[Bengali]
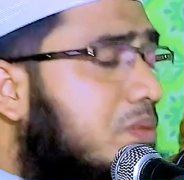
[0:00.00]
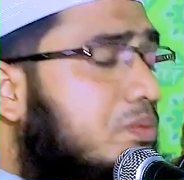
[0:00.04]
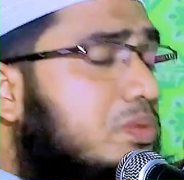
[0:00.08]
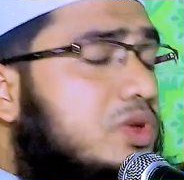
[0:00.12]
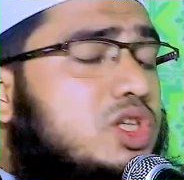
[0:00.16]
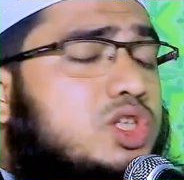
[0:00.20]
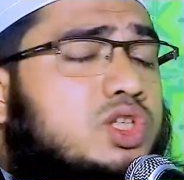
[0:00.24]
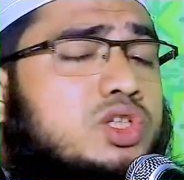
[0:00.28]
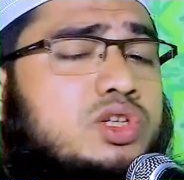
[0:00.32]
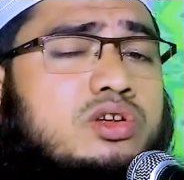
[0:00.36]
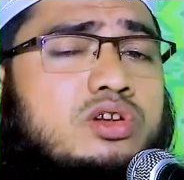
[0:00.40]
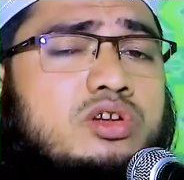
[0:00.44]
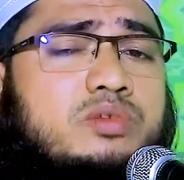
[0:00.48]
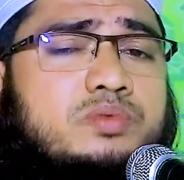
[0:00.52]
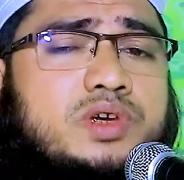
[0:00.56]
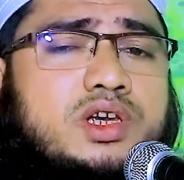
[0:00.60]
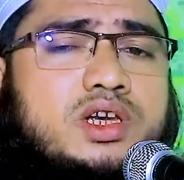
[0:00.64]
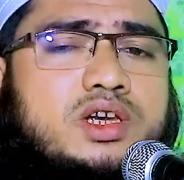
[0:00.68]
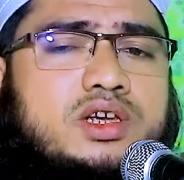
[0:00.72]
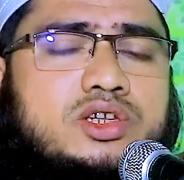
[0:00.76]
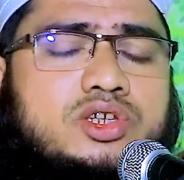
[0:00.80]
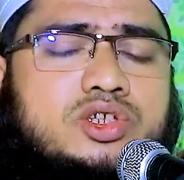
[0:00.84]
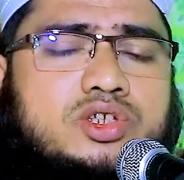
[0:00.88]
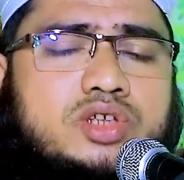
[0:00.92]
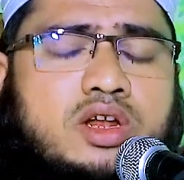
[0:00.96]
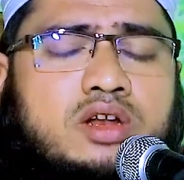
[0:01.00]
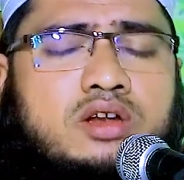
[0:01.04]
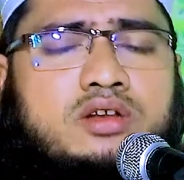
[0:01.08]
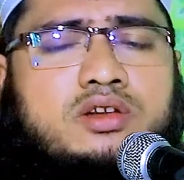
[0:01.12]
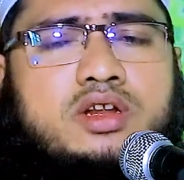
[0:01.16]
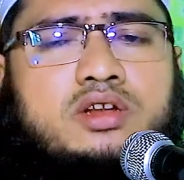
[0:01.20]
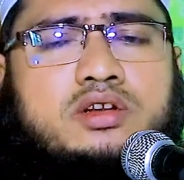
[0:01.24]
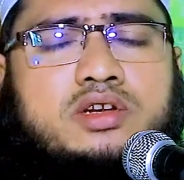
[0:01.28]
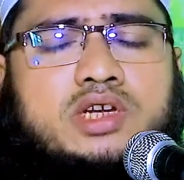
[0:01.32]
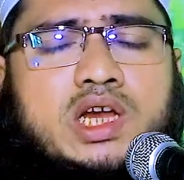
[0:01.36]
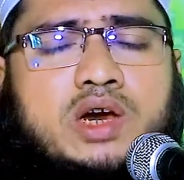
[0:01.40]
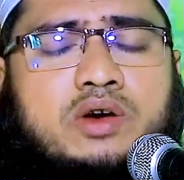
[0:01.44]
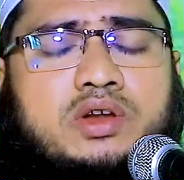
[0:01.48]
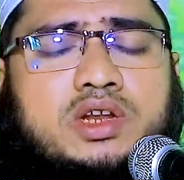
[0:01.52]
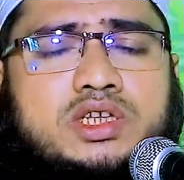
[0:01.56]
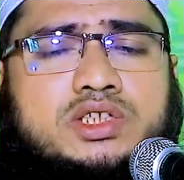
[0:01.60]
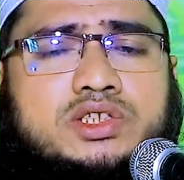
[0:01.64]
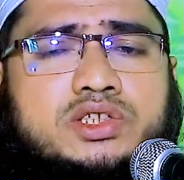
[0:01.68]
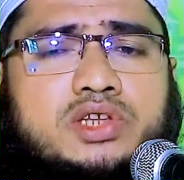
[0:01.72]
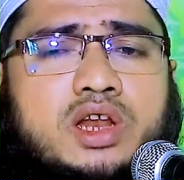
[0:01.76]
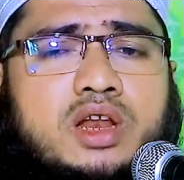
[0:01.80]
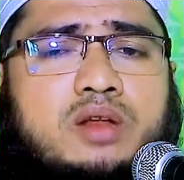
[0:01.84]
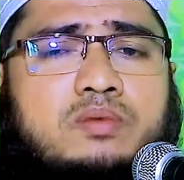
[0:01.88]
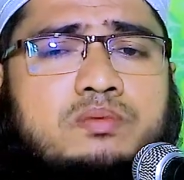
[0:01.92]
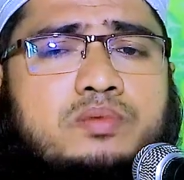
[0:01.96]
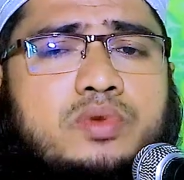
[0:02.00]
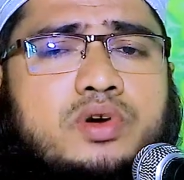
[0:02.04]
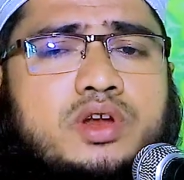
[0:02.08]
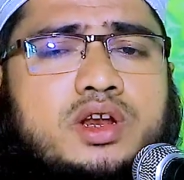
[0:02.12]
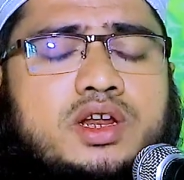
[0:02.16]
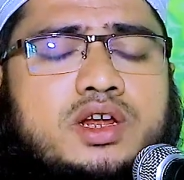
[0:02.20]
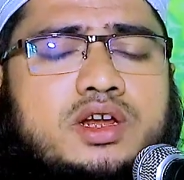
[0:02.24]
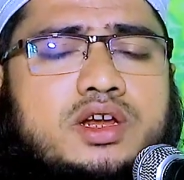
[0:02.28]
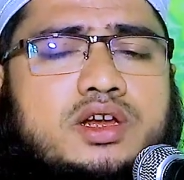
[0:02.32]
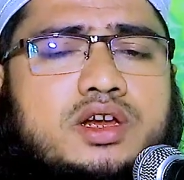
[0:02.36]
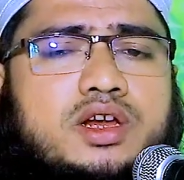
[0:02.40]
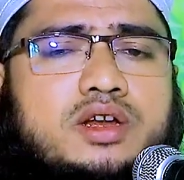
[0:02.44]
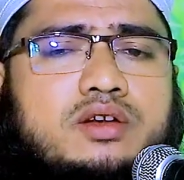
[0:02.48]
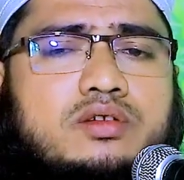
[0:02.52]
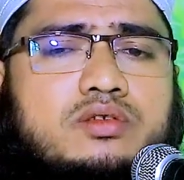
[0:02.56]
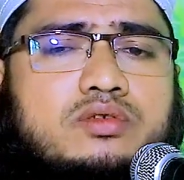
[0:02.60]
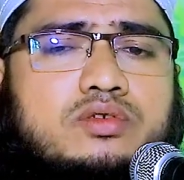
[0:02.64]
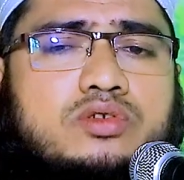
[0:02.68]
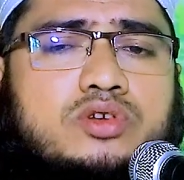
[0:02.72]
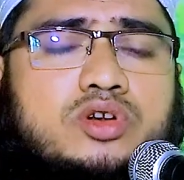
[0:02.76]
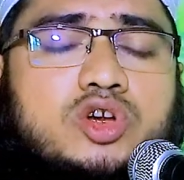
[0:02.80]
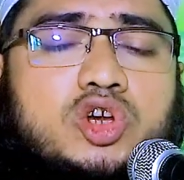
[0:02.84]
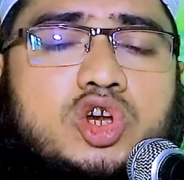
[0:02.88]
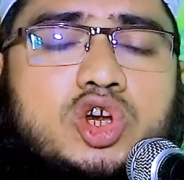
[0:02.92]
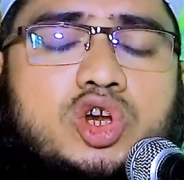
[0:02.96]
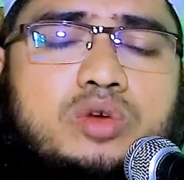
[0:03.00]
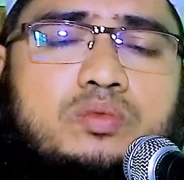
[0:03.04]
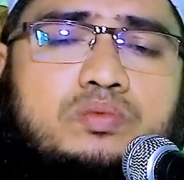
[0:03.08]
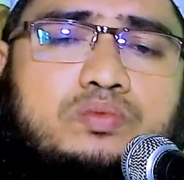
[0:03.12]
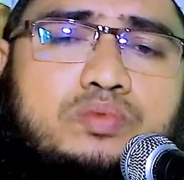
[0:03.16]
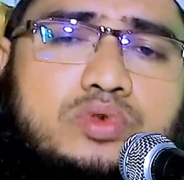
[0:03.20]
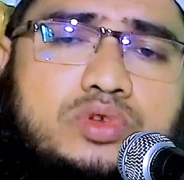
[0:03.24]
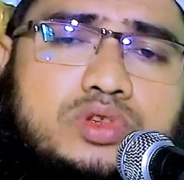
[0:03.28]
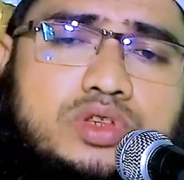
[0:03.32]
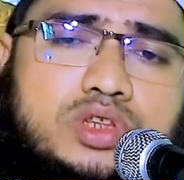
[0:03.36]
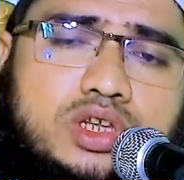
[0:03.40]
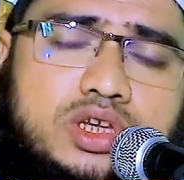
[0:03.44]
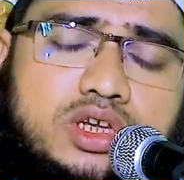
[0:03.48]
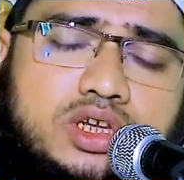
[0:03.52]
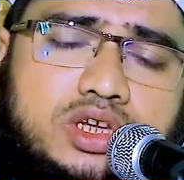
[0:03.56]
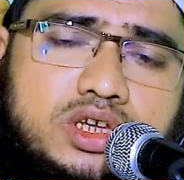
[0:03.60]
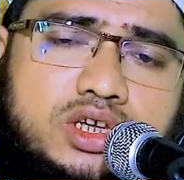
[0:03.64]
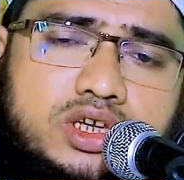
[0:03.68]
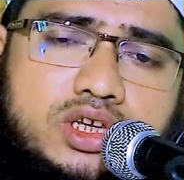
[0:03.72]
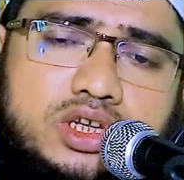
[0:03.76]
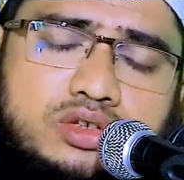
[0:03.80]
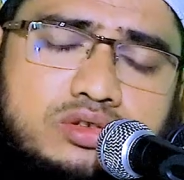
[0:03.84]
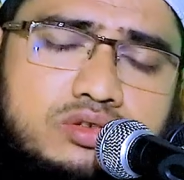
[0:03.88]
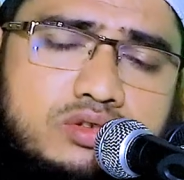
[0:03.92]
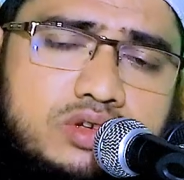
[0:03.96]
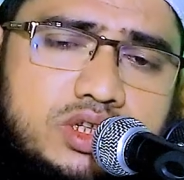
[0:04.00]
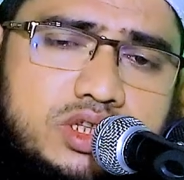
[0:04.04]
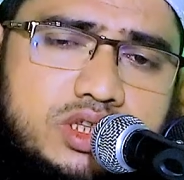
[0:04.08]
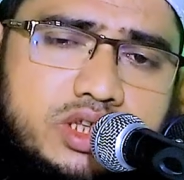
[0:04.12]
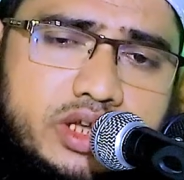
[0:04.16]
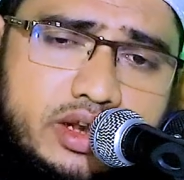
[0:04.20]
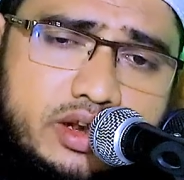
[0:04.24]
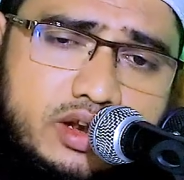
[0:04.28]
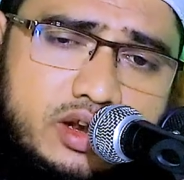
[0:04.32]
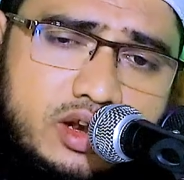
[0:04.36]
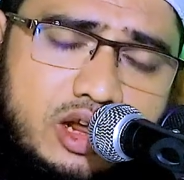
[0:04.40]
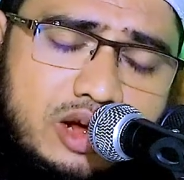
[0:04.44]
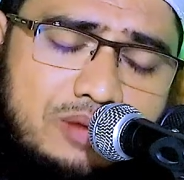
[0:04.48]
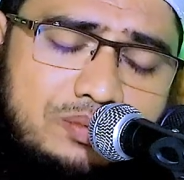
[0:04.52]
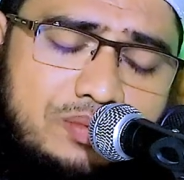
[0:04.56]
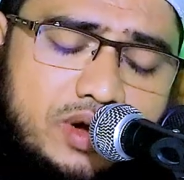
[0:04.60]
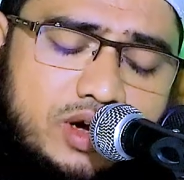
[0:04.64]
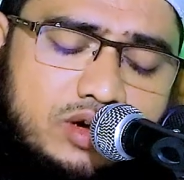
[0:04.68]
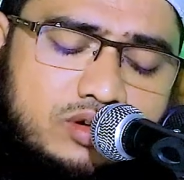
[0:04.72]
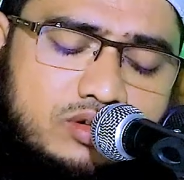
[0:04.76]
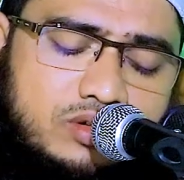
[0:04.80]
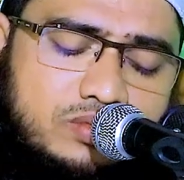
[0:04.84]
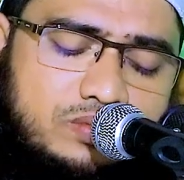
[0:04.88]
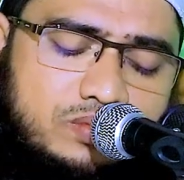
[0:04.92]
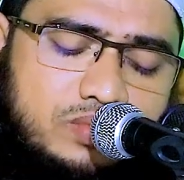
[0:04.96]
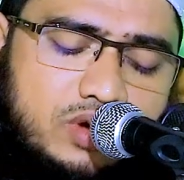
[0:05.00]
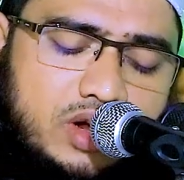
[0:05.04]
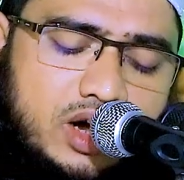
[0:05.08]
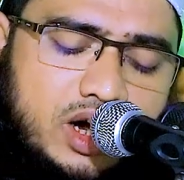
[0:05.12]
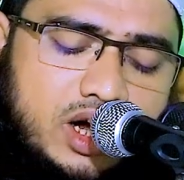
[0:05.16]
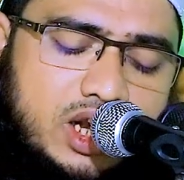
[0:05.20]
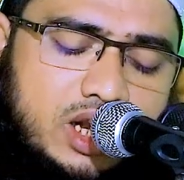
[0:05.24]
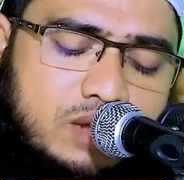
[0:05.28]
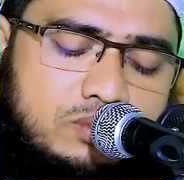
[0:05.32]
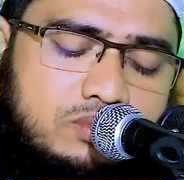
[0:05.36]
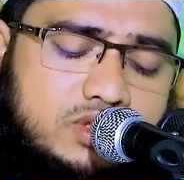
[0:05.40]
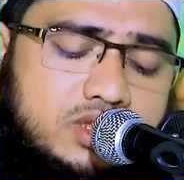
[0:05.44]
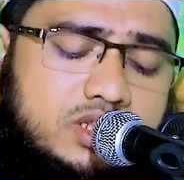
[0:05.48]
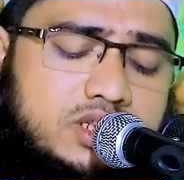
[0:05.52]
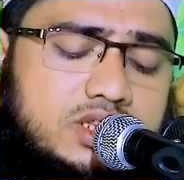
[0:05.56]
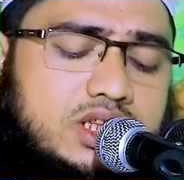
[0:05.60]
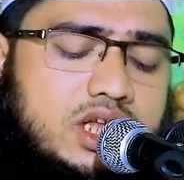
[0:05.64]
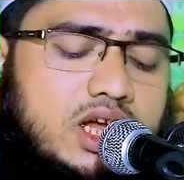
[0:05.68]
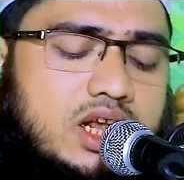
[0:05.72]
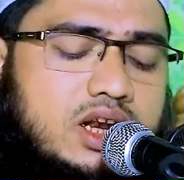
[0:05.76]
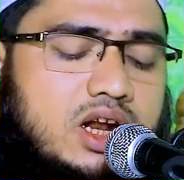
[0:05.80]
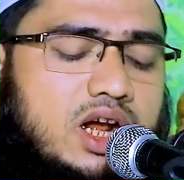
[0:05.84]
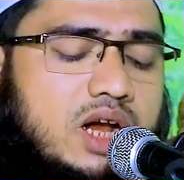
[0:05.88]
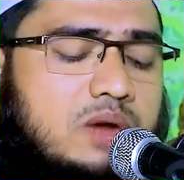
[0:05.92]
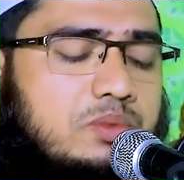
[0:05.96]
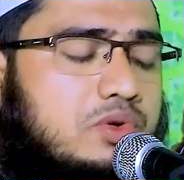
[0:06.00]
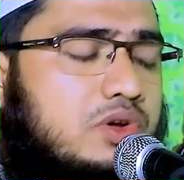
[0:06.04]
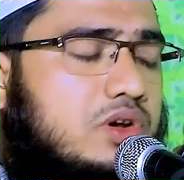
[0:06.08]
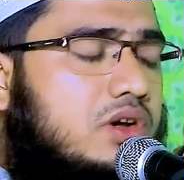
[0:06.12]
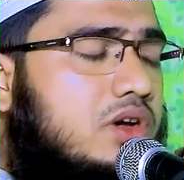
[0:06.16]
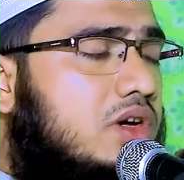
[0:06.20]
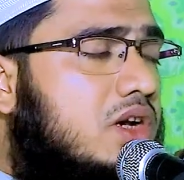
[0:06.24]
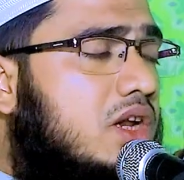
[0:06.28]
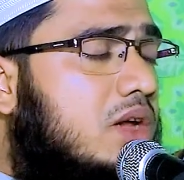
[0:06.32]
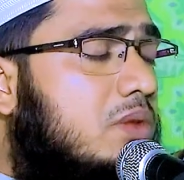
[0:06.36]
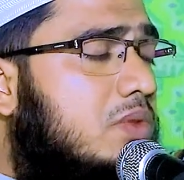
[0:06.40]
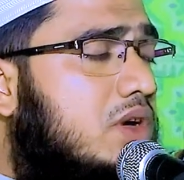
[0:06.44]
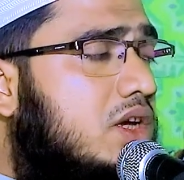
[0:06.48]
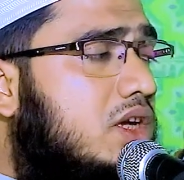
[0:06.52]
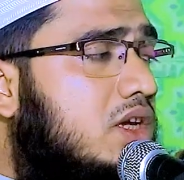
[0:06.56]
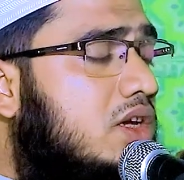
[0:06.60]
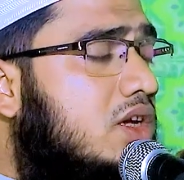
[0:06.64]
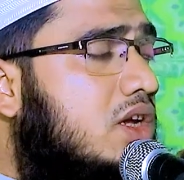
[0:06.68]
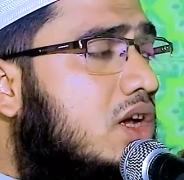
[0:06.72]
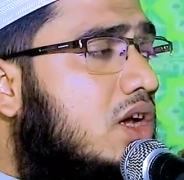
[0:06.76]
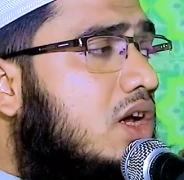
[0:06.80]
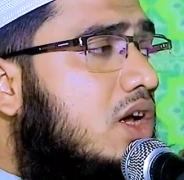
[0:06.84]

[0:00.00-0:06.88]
বিশ্বনবী আলাইহি সাল্লাম বলেন প্রতি খিচুনিতে আল্লাহ পাক রব্বুল তার আমল নামাই